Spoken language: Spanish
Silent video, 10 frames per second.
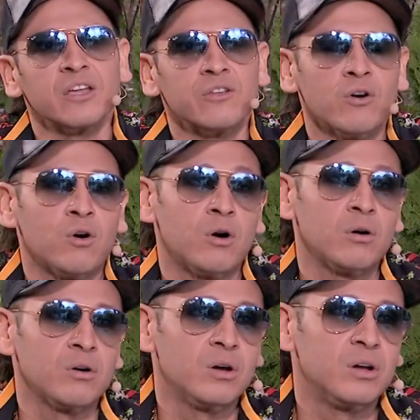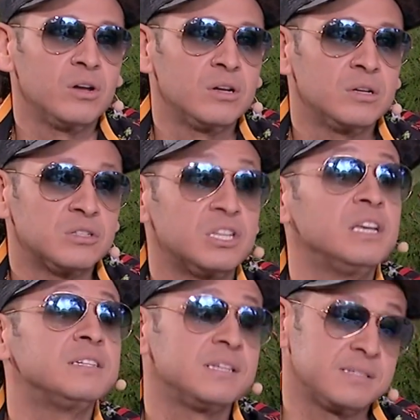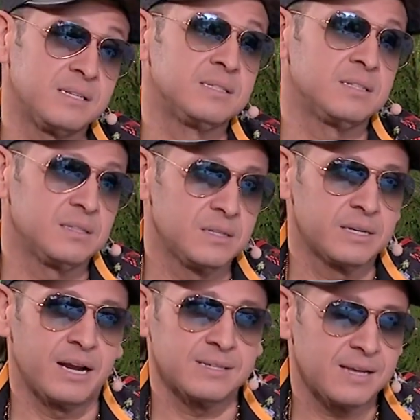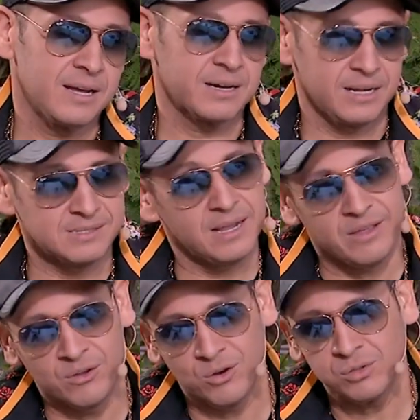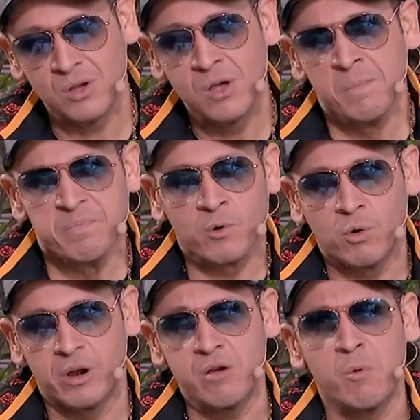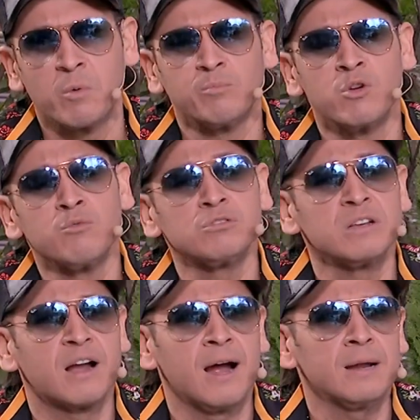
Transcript: Un colegio muy musical, ¿no? Sí, sí, sí, sí. Gracias, gracias a Dios. Un colegio muy, musical.